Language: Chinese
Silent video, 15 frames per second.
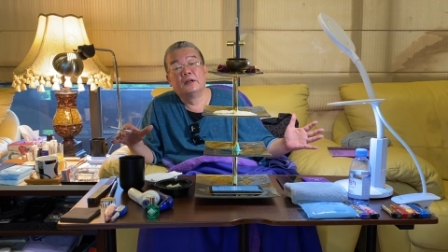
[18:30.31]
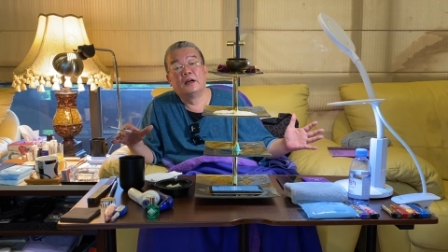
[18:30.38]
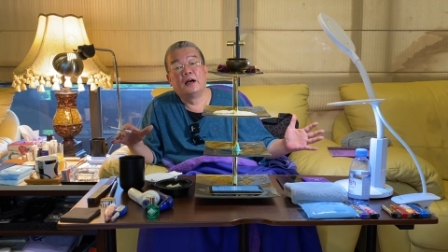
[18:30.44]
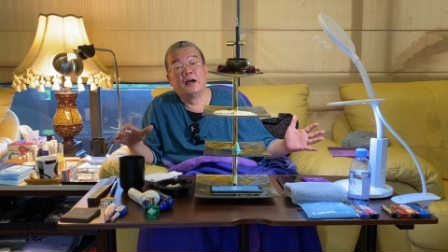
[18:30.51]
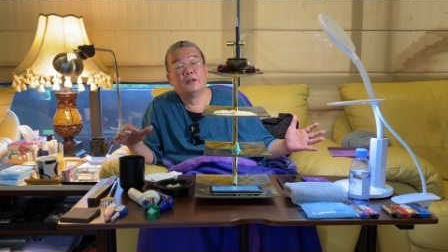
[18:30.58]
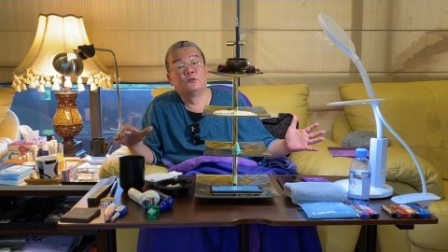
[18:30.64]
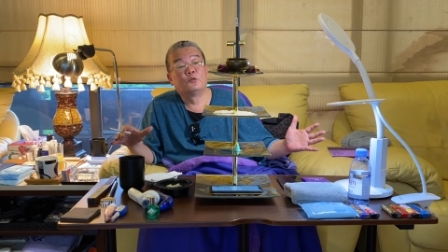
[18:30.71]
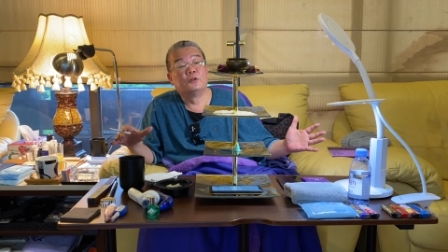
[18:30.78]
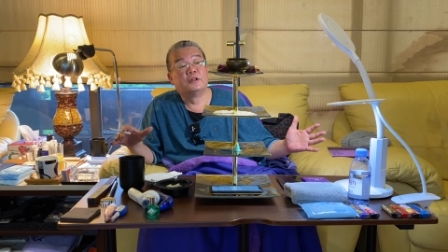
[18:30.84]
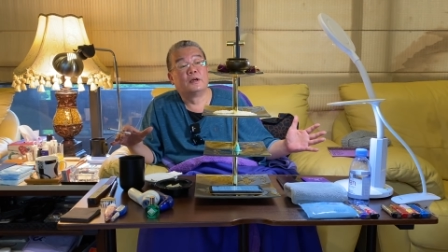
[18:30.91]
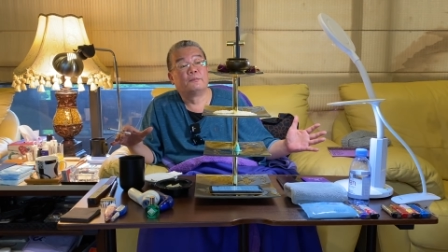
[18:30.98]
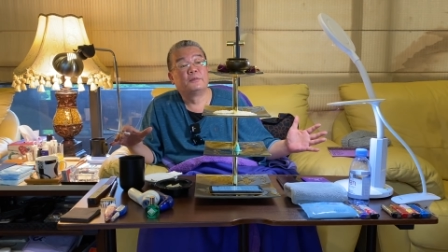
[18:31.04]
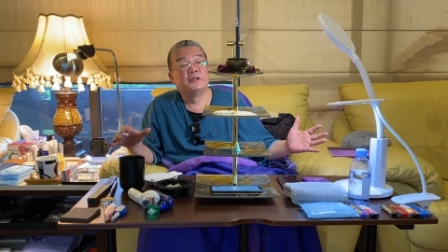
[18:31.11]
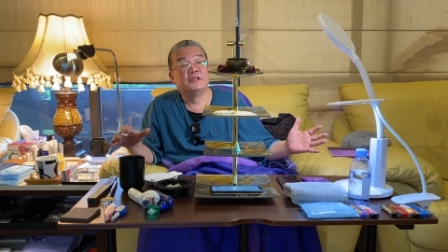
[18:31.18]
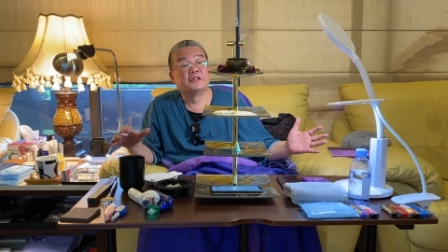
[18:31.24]
安顿了，
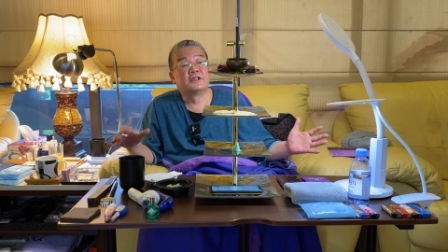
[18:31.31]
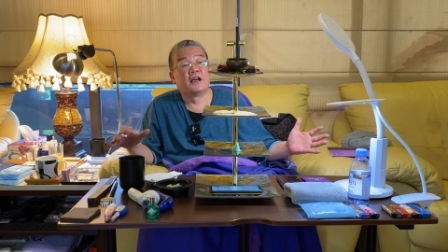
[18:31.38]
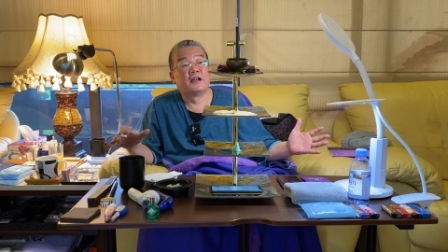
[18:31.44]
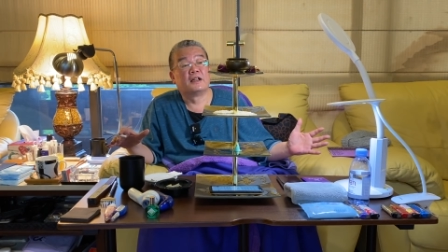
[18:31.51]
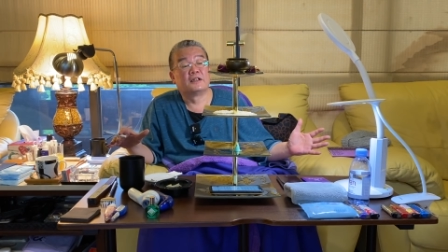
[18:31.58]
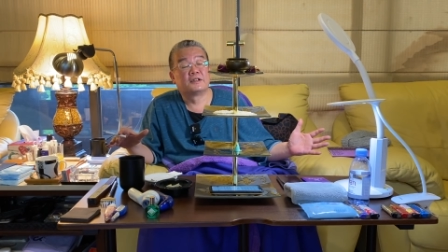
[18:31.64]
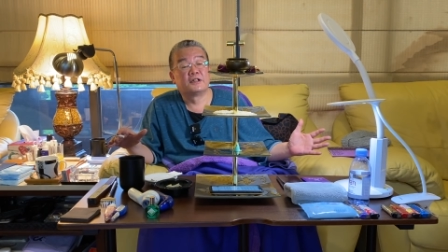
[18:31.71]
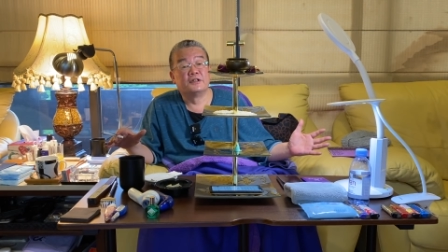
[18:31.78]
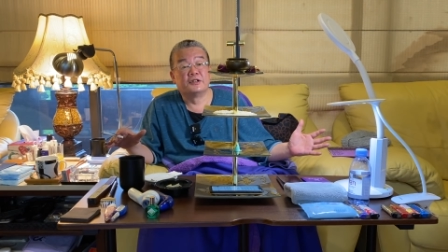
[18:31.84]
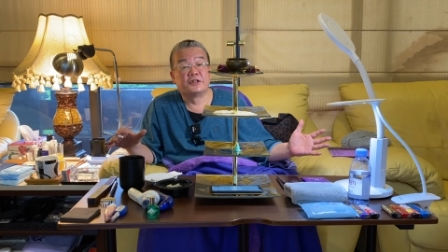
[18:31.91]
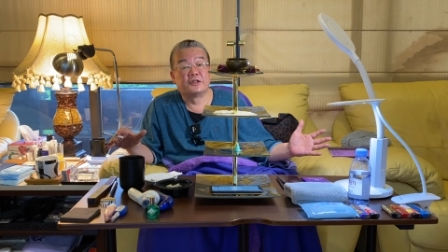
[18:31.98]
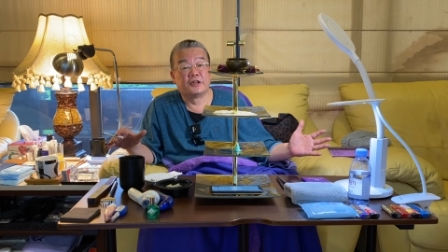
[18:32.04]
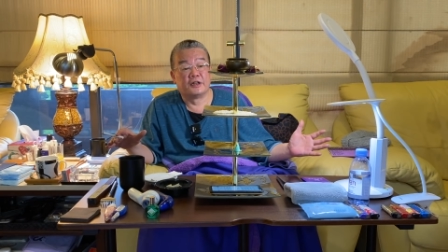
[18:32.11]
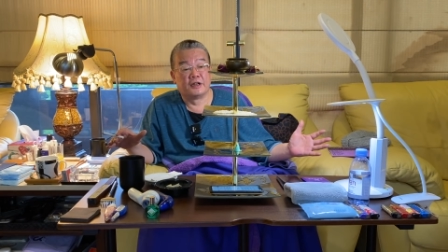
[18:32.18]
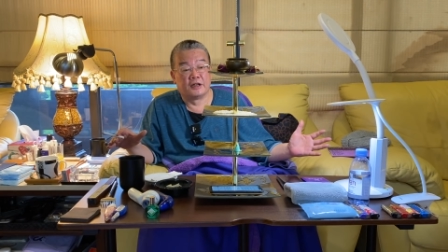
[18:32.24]
披萨了，正
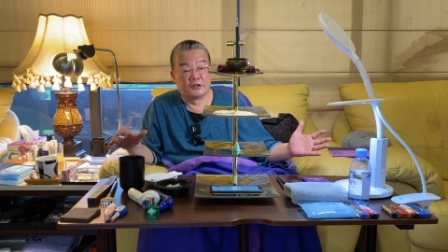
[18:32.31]
邪了，